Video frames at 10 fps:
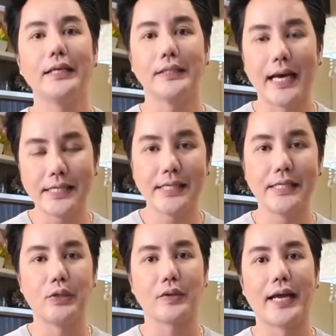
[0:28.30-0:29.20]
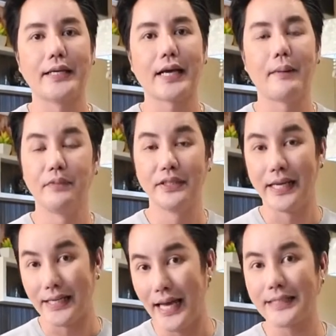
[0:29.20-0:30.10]
ได้เช่นเดียวกันนะครับหรือ
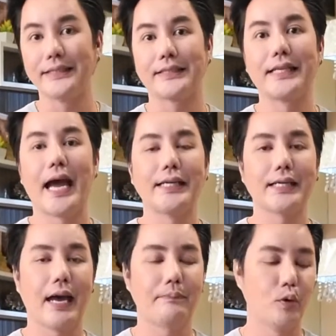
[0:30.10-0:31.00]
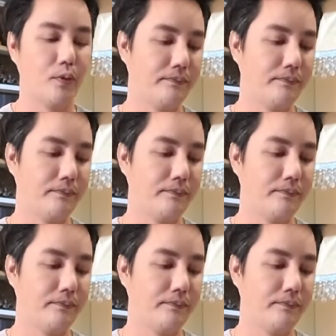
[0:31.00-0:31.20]
เด็กแรกเกิดก็ได้นะครับผม